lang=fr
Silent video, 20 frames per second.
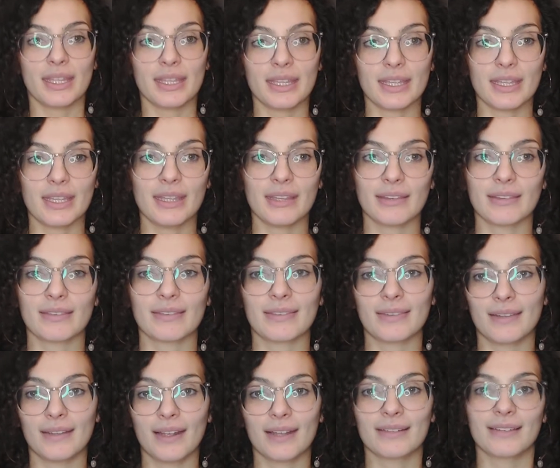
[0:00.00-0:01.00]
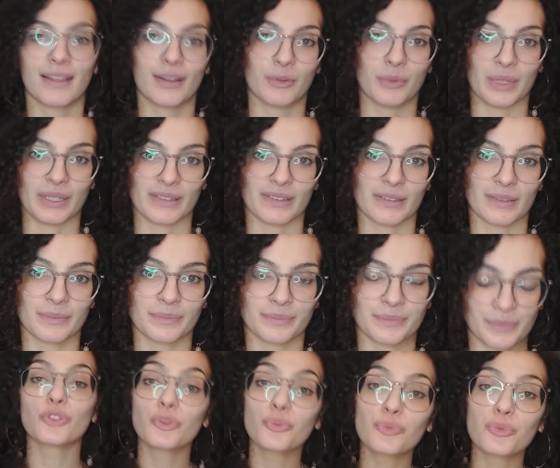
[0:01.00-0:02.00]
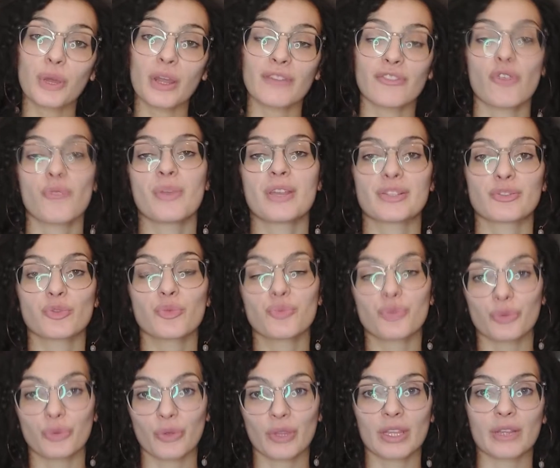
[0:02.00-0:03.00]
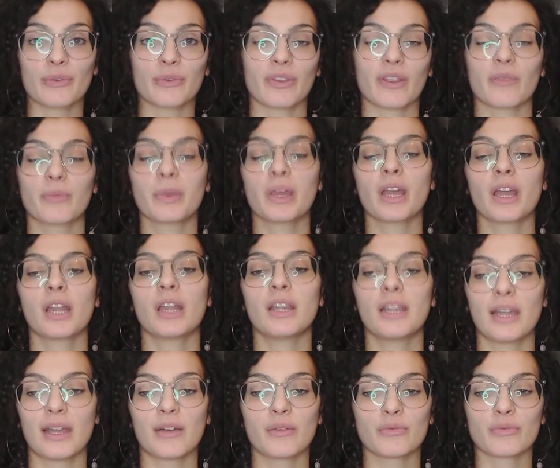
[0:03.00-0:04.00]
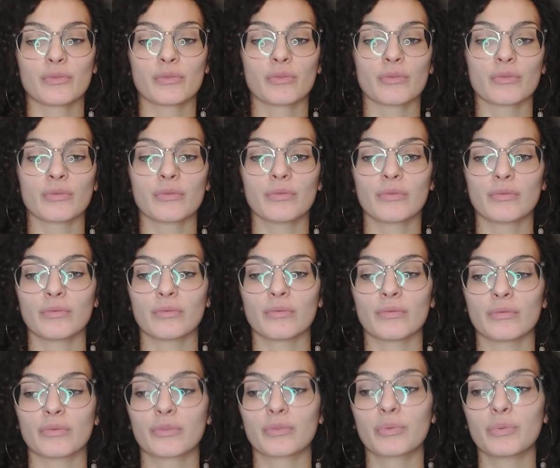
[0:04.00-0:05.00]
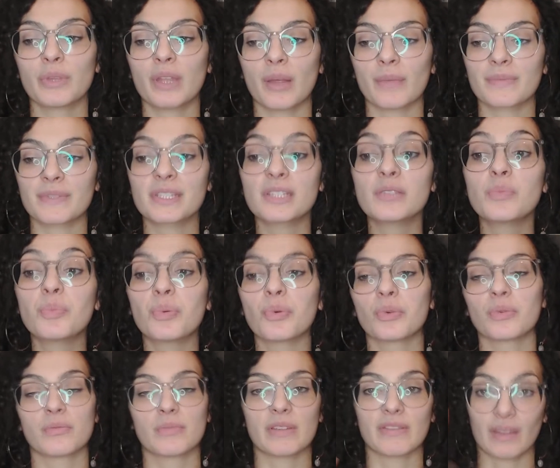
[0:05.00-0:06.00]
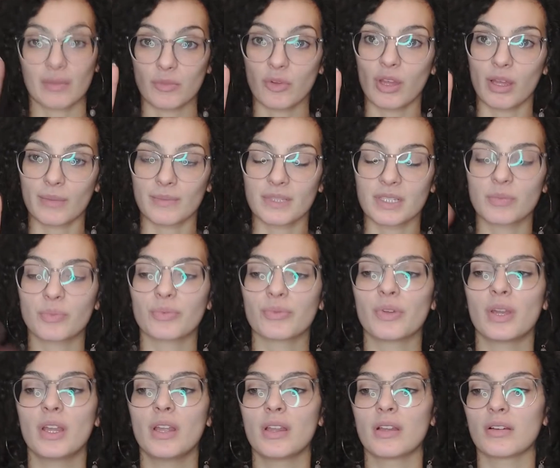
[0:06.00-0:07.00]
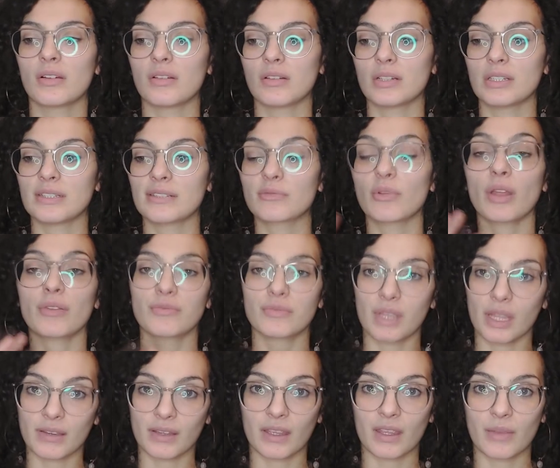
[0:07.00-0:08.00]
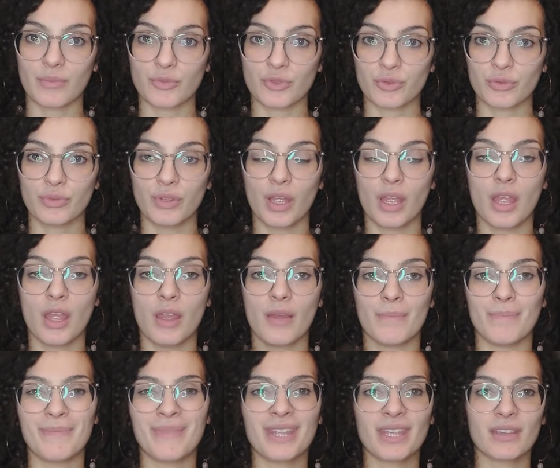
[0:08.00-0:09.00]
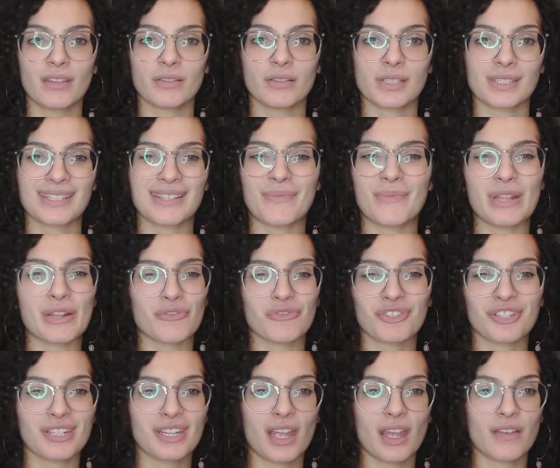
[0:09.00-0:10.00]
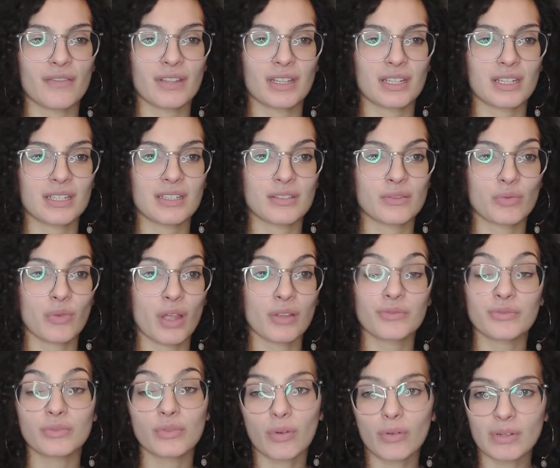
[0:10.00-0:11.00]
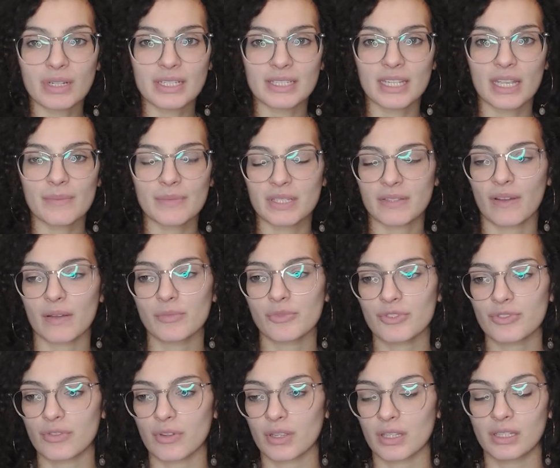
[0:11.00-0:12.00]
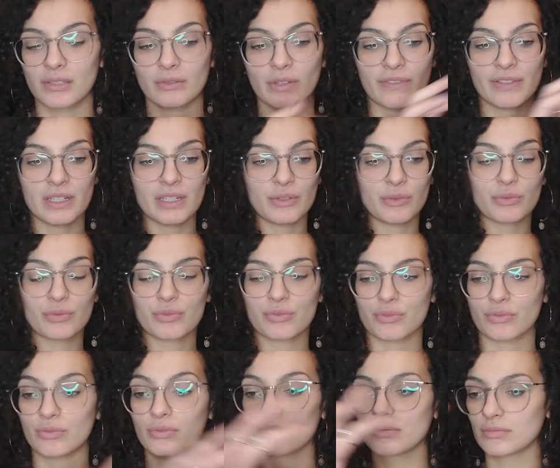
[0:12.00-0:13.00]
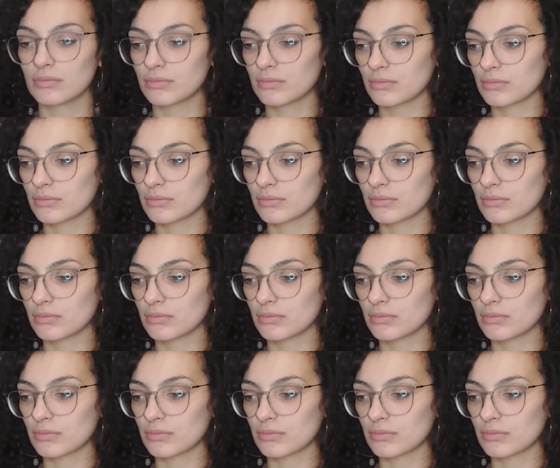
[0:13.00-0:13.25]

Et c'est là que ça coince. Donc pour information, pour ceux qui ne savent pas, là on, suit un petit peu, mais vraiment un petit peu, euh, l'histoire du quatrième jeu, mais euh, c'est mélangé avec l'histoire du troisième. C'est vraiment genre, ils avaient les deux jeux